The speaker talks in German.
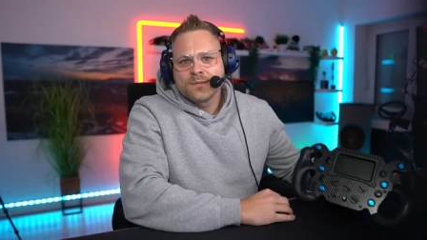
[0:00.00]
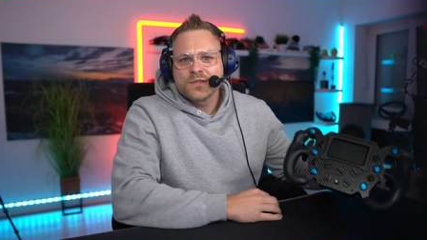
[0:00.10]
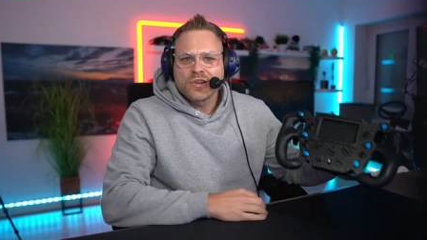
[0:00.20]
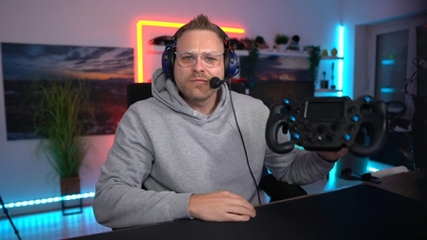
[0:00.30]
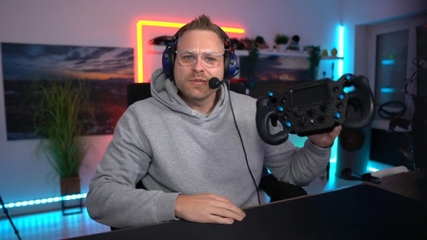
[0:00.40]

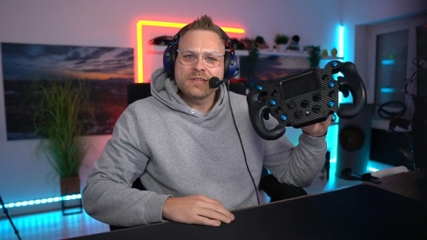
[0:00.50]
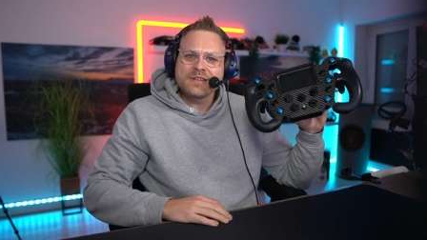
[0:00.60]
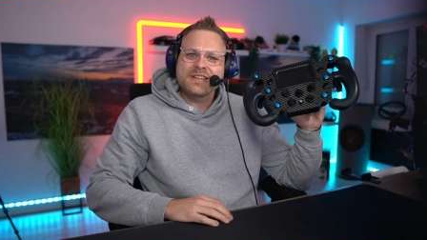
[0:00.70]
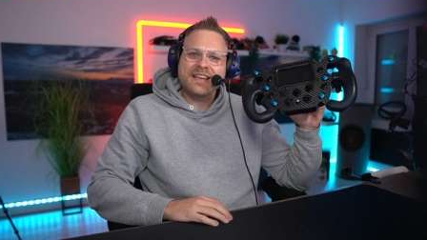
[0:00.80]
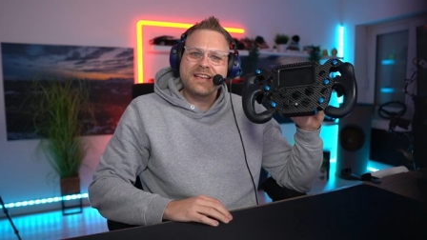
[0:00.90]
Schauen wir uns das
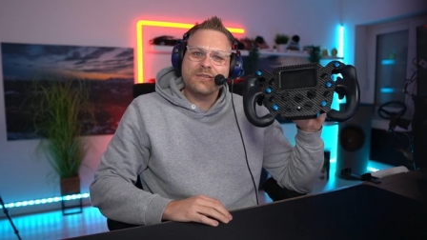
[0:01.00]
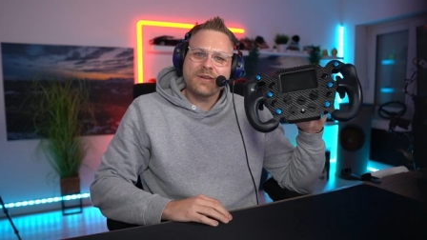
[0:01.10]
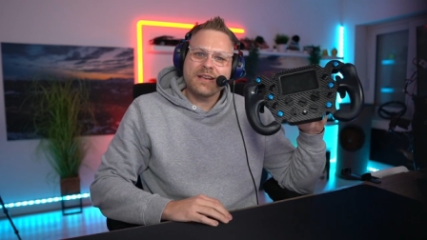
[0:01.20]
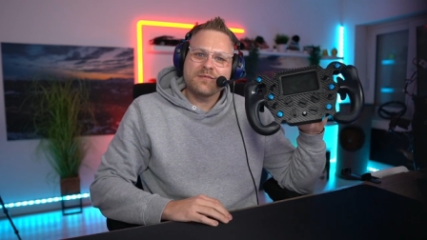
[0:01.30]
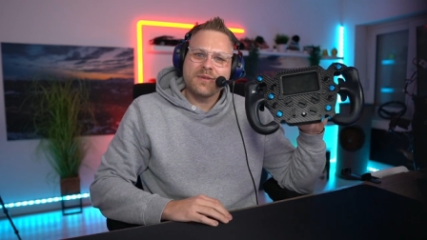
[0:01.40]
Gerät doch
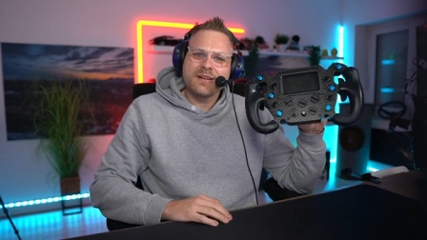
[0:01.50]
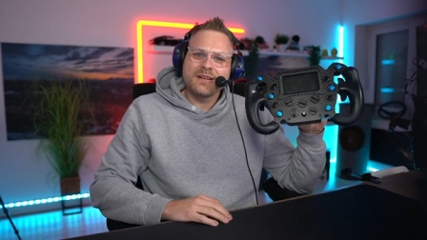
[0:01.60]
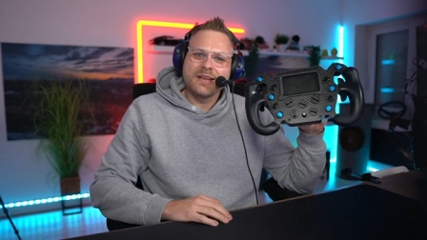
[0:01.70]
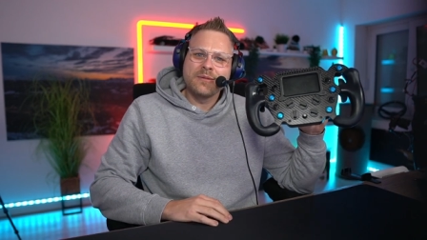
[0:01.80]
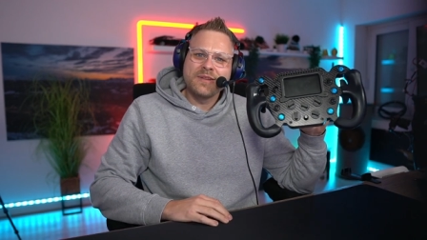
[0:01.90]

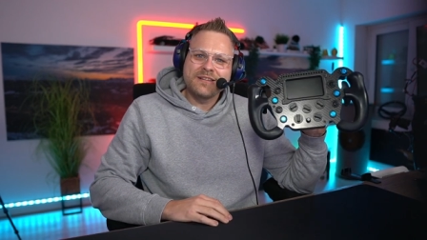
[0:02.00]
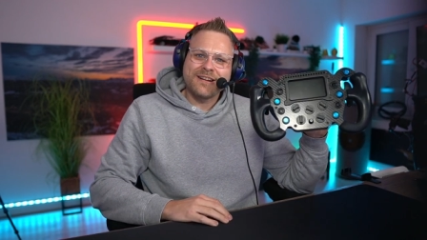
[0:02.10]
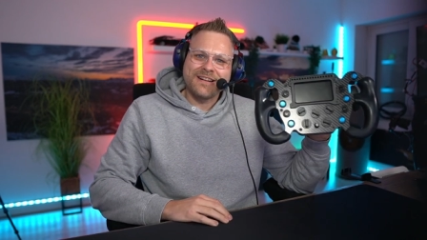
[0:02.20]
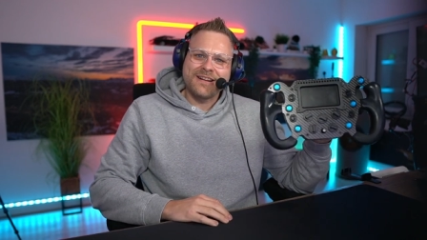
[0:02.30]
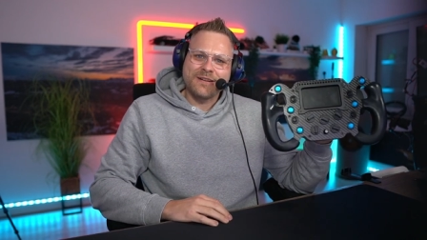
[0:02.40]
erstmal im
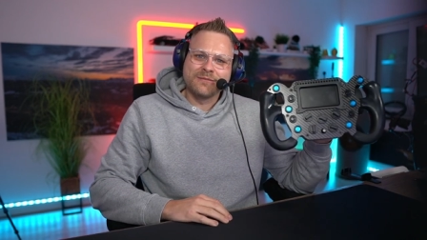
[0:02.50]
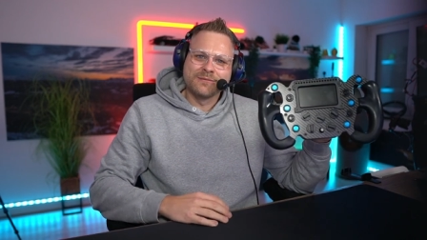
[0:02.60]
Detail an.